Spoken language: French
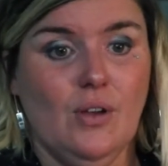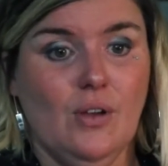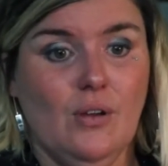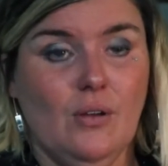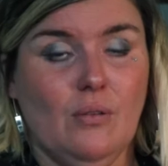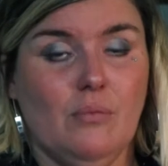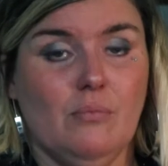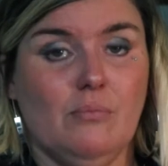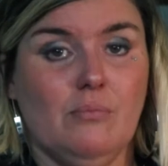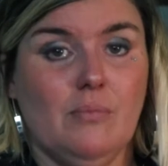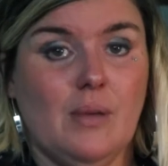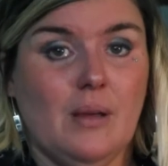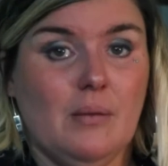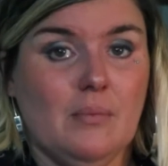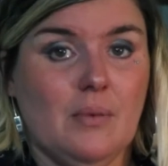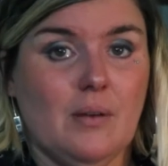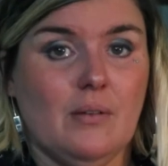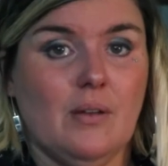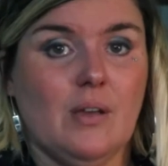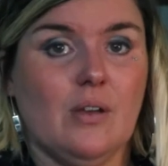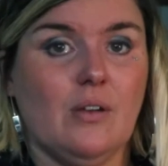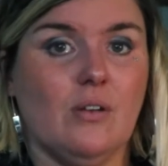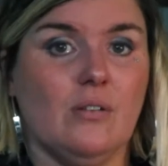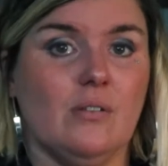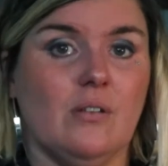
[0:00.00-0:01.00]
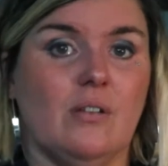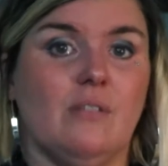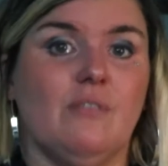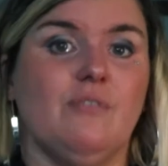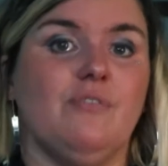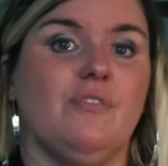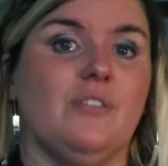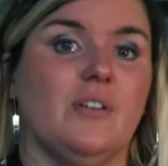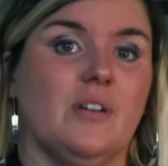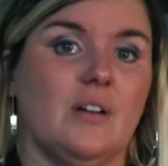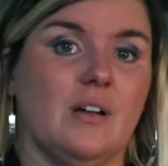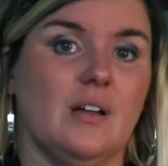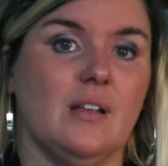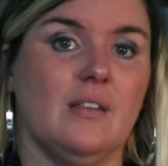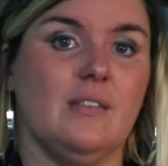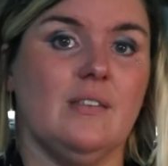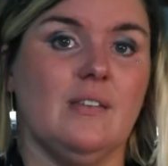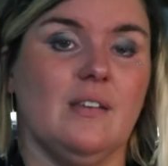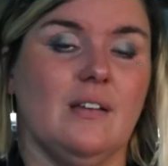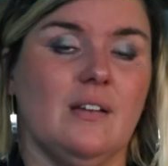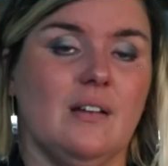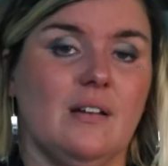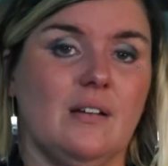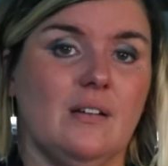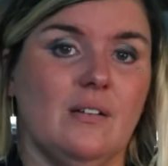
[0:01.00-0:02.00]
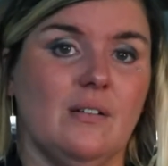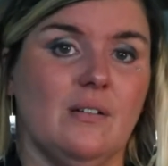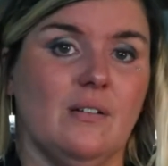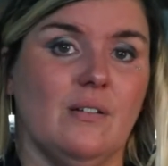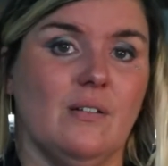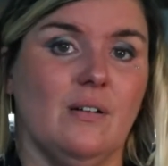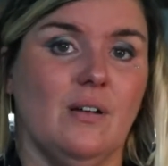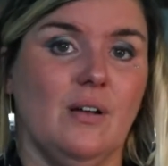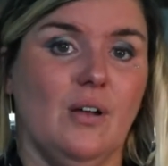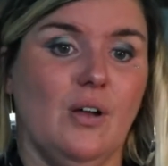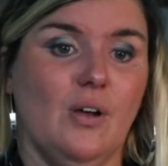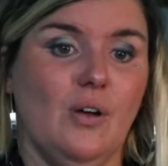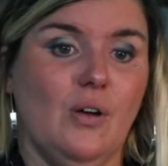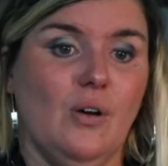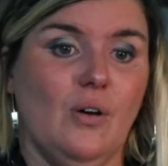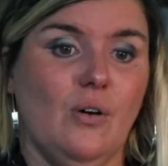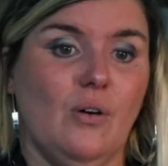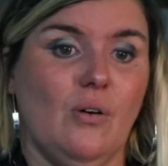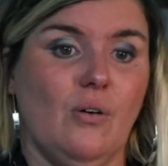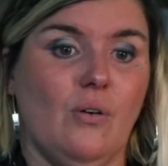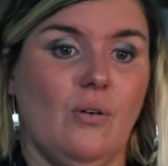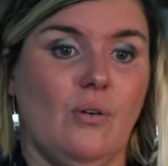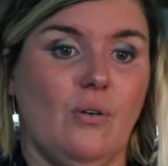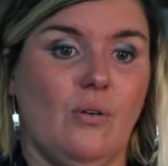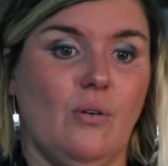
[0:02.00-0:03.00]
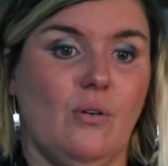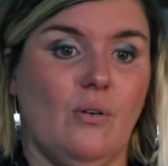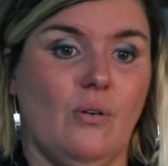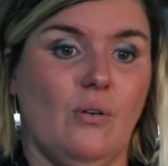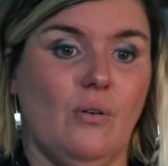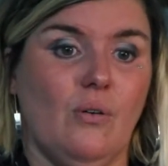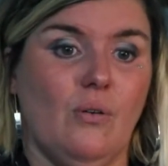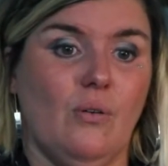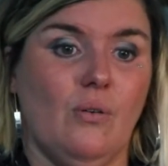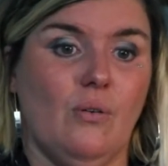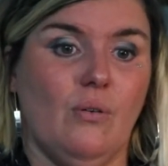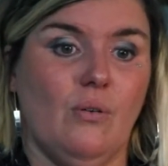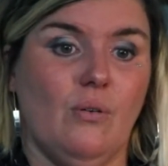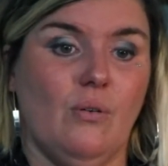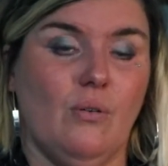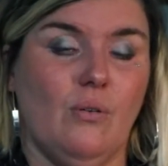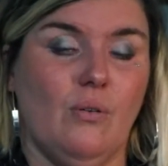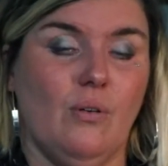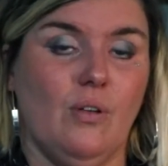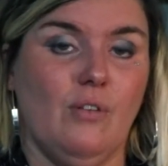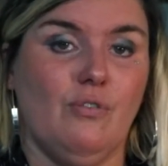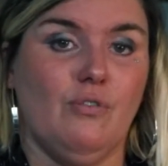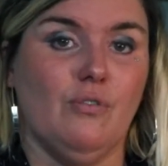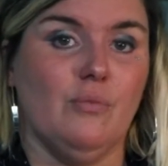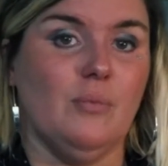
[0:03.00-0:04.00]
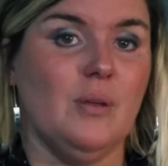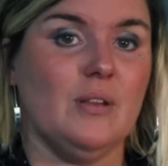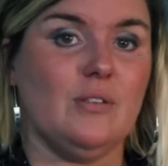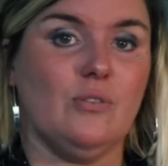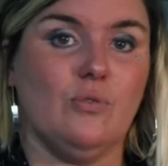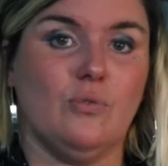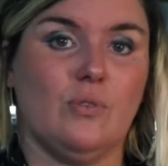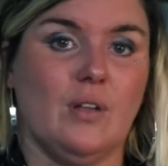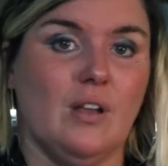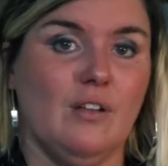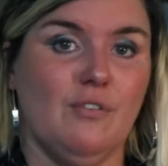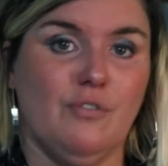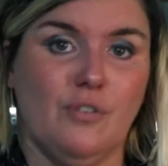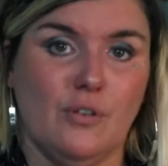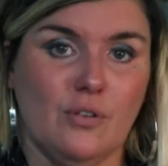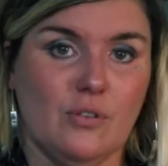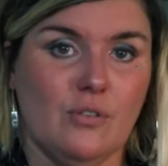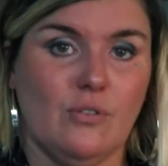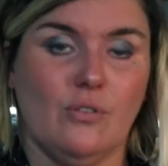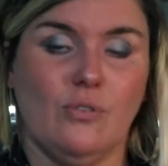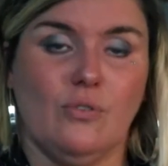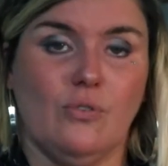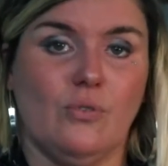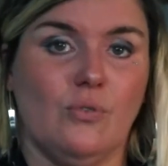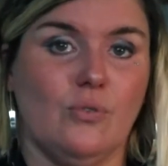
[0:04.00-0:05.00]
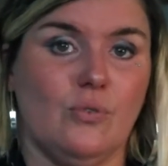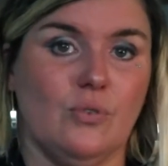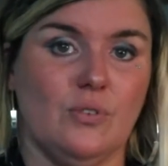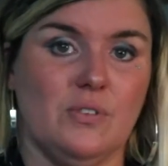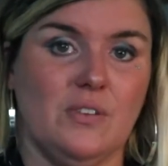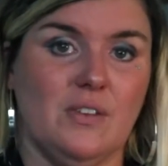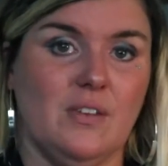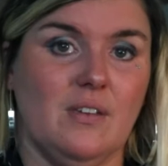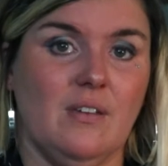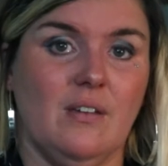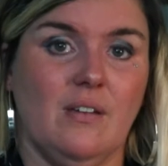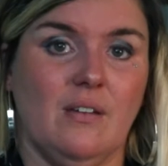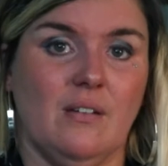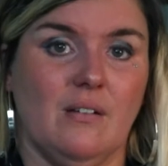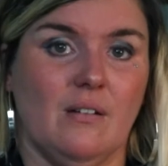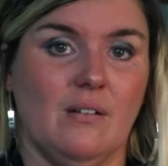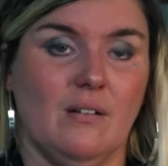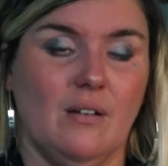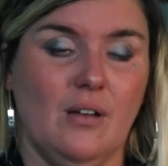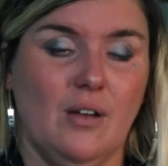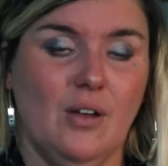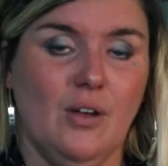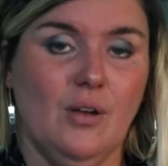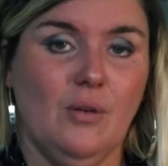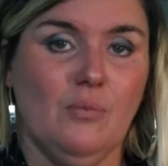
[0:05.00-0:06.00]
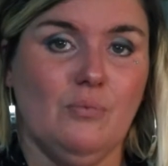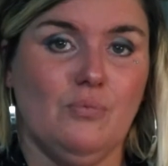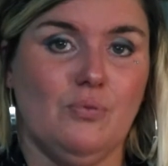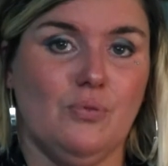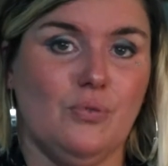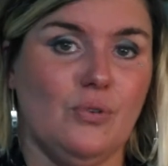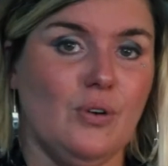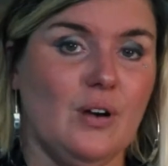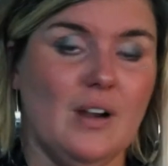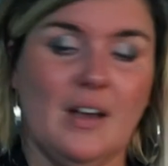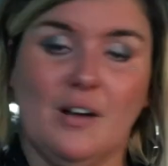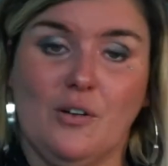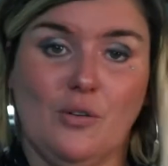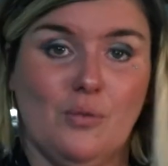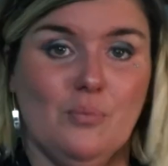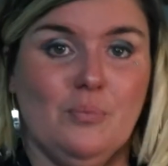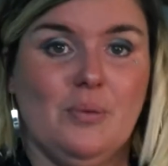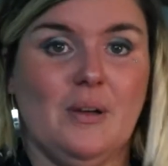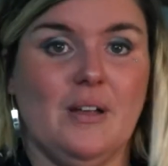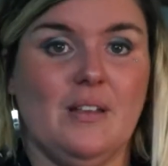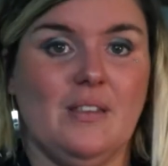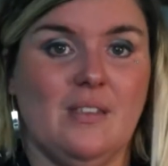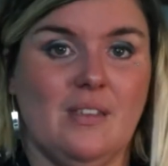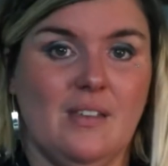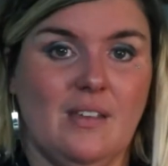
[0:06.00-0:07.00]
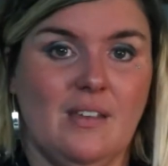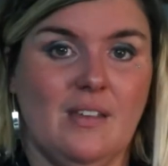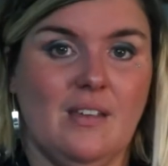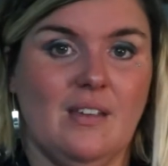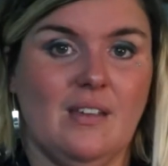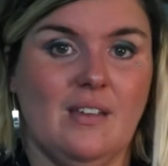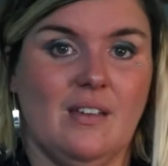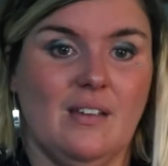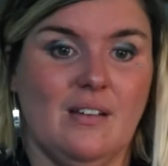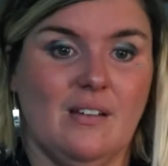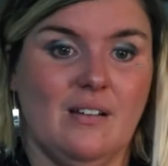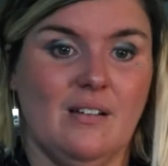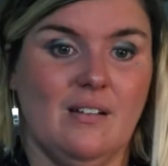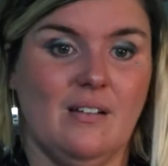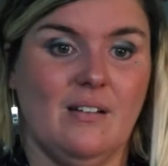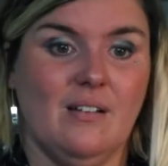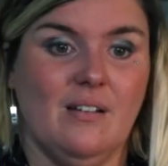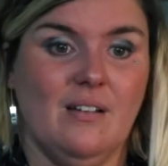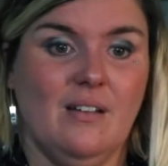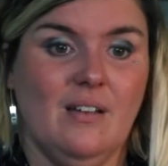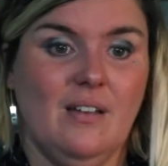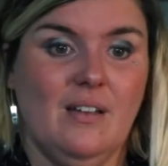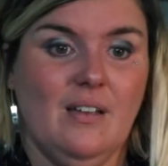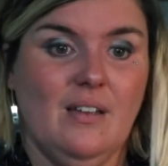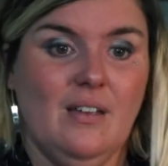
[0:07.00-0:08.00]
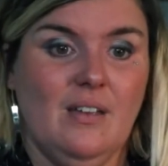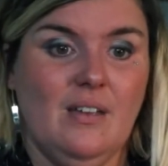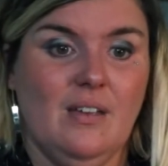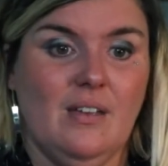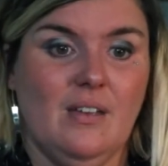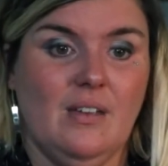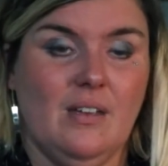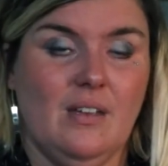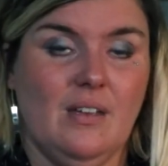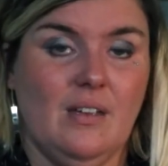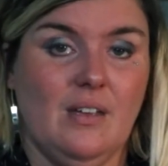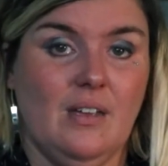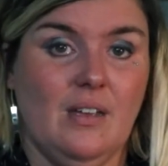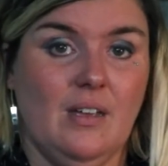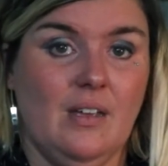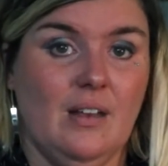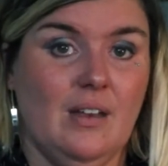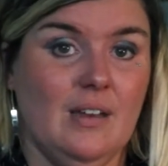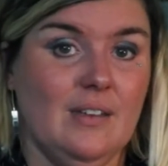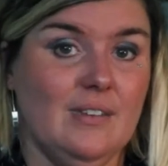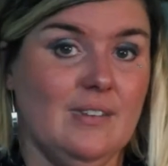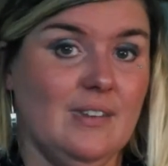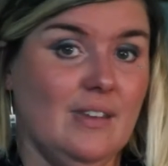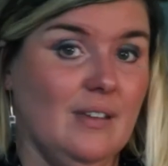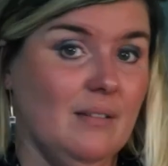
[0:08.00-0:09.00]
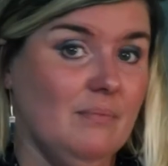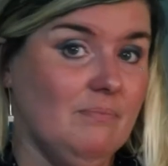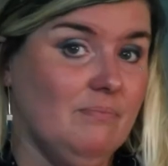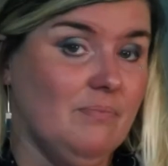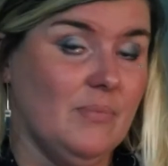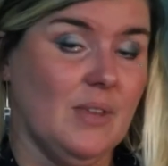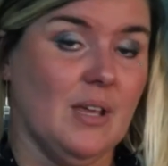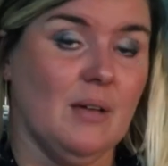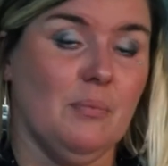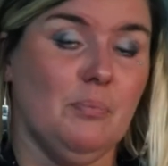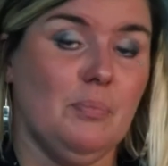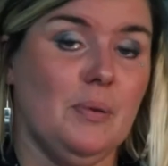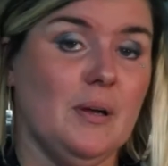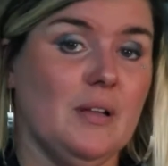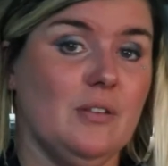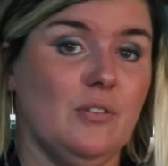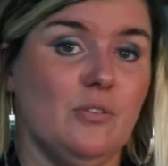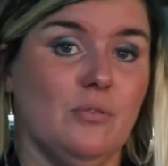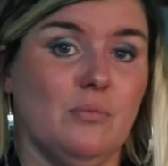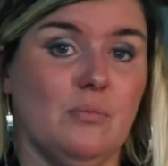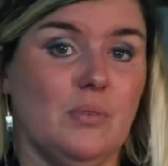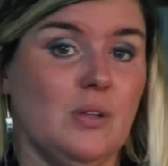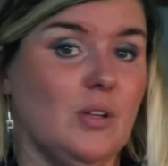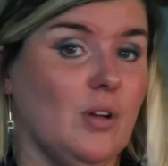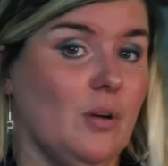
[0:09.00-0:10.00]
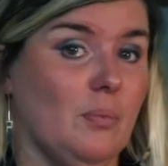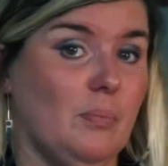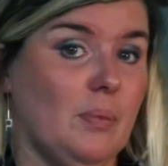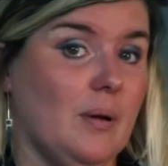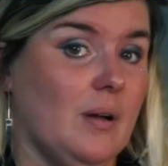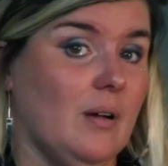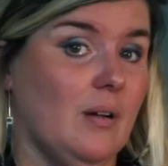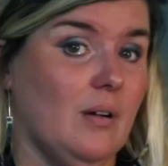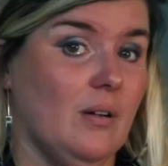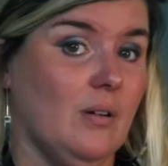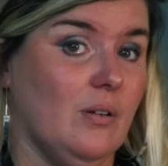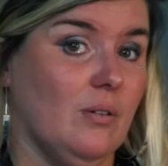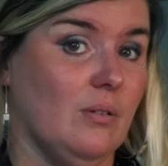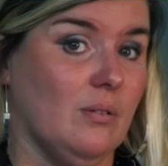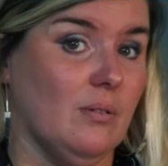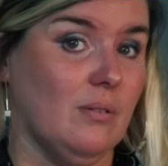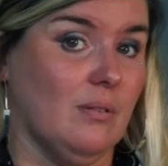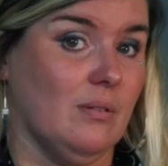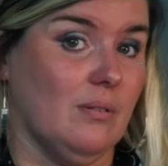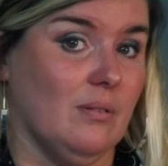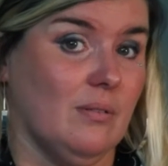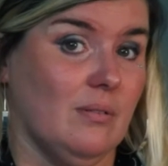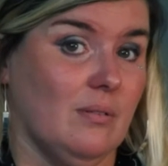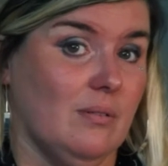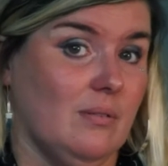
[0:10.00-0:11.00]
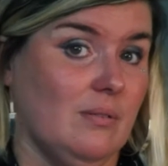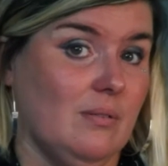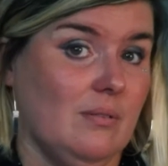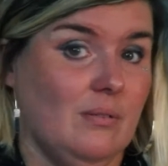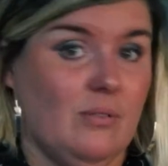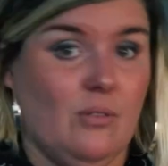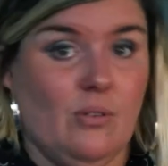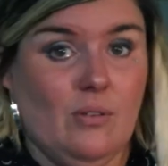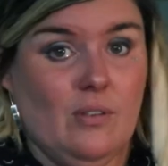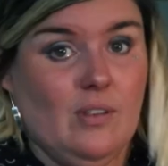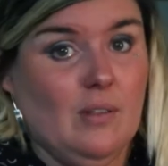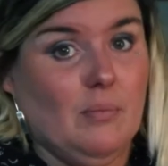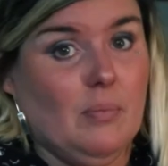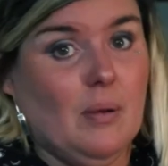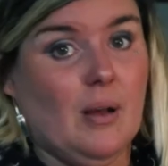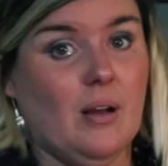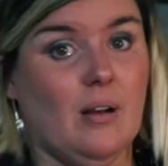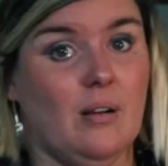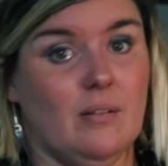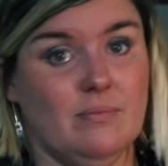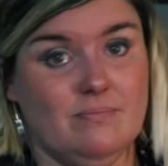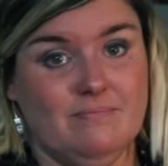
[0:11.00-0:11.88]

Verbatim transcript: même avec un enfant atteint, euh, il faut mettre toutes les forces de son côté pour l'accompagner et, l'aider. Il n'y a pas de meilleurs parents que ses parents.